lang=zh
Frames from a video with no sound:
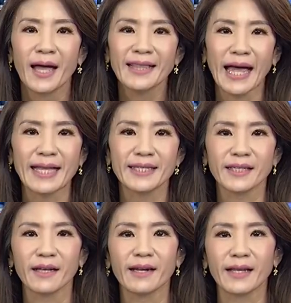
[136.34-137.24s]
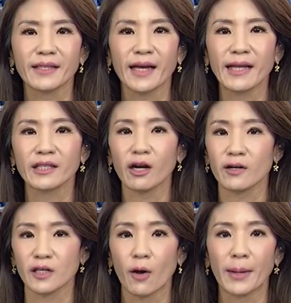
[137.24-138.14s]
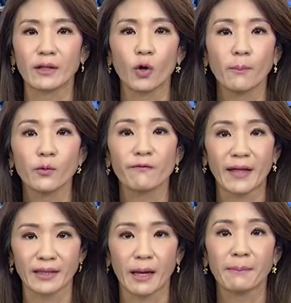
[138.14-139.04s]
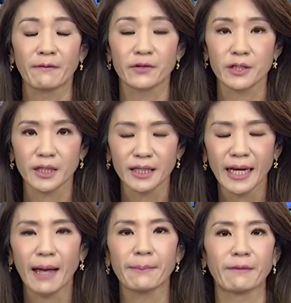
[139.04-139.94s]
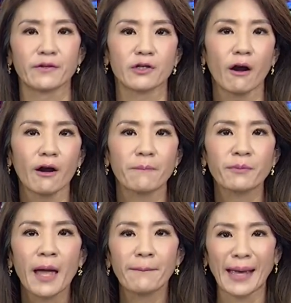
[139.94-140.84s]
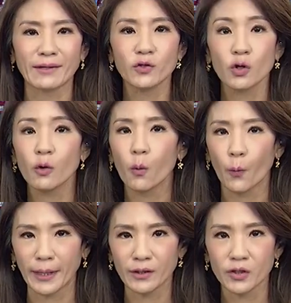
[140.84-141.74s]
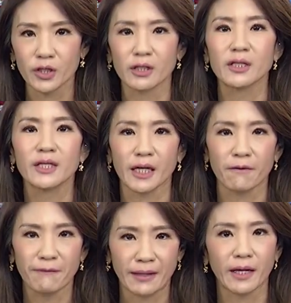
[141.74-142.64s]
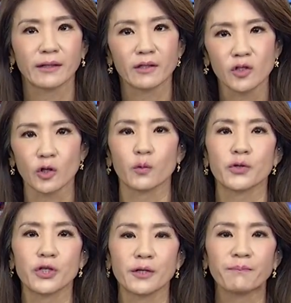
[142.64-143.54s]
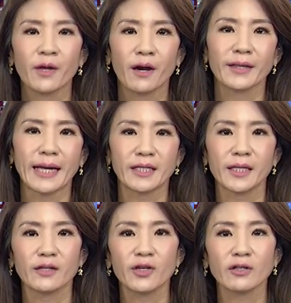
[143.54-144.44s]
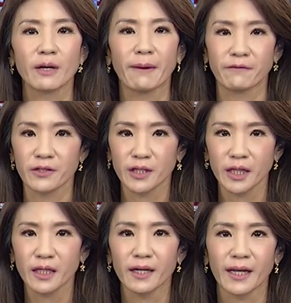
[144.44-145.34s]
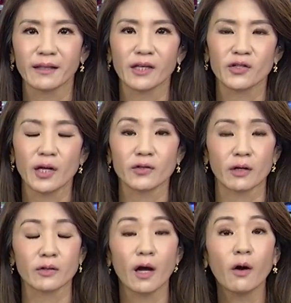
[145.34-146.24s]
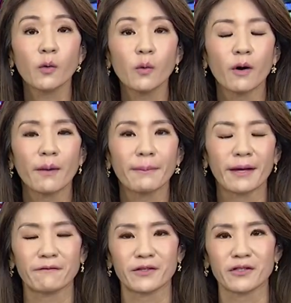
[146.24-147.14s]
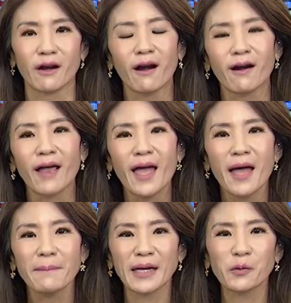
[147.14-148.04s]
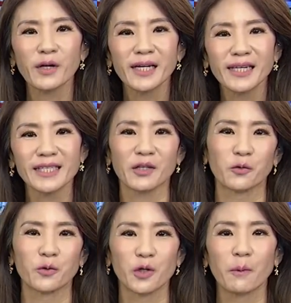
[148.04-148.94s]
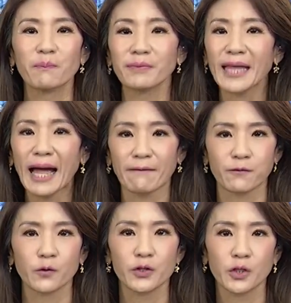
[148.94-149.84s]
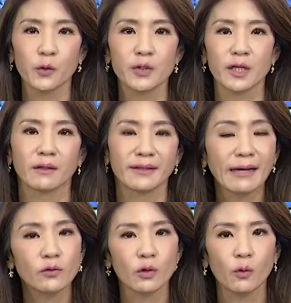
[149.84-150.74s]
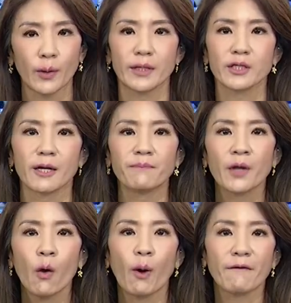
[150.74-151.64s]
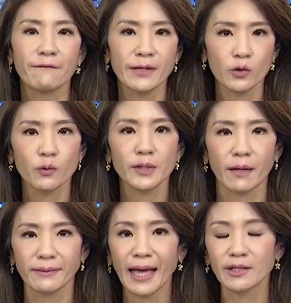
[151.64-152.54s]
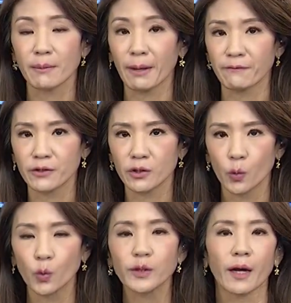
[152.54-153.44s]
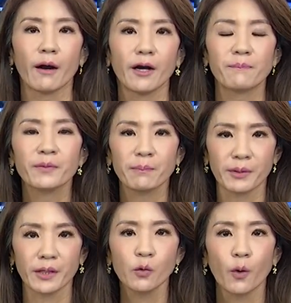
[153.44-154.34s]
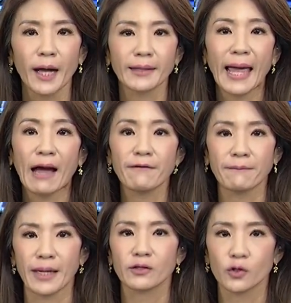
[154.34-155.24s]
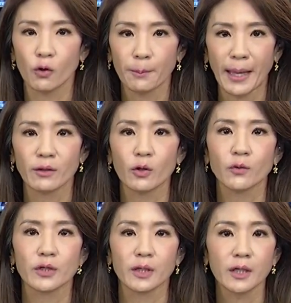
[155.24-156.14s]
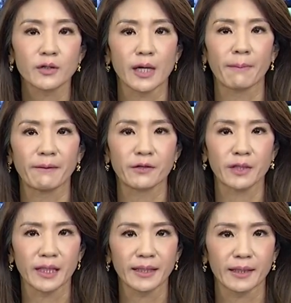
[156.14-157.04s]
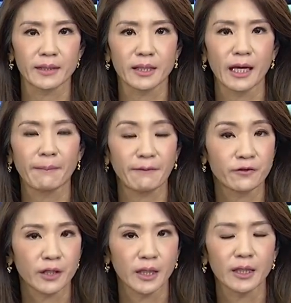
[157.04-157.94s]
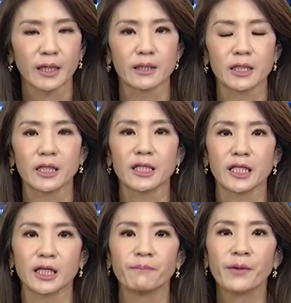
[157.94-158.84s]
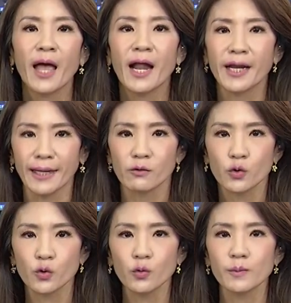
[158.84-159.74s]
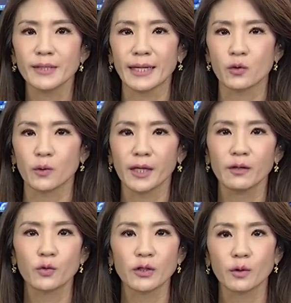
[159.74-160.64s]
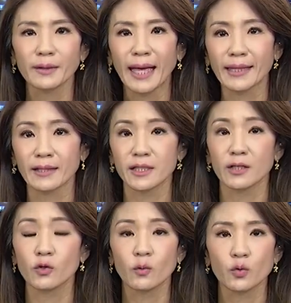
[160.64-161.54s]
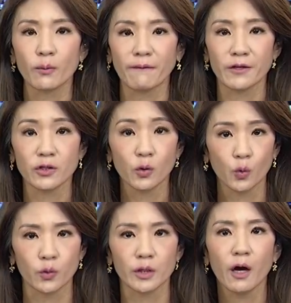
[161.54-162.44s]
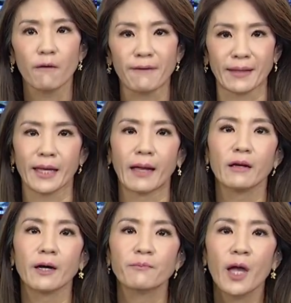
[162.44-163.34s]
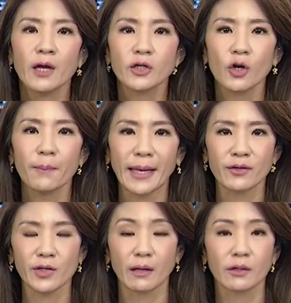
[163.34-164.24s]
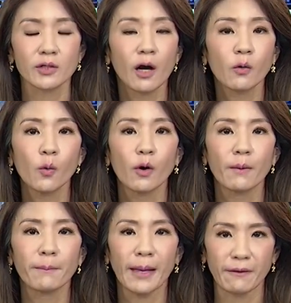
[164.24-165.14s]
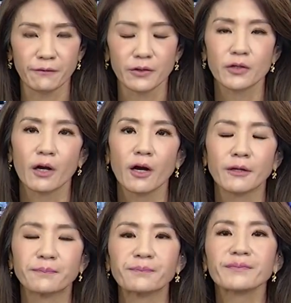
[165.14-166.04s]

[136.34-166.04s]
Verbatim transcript: 台积电、联电 ADR 早盘同步反弹百分之一和百分之二，盘中维持这个反弹的走势。而台积电上涨百分之一，联电上涨超过百分之二。美国科技股从大幅修正当中回神，网飞中场大涨百分之五点二。苹果和 Alphabet 收盘都是各涨百分之一点四和百分之一点七七，脸书在昨天全球大宕机重挫百分之五之后反弹了，收盘涨了超过百分之二。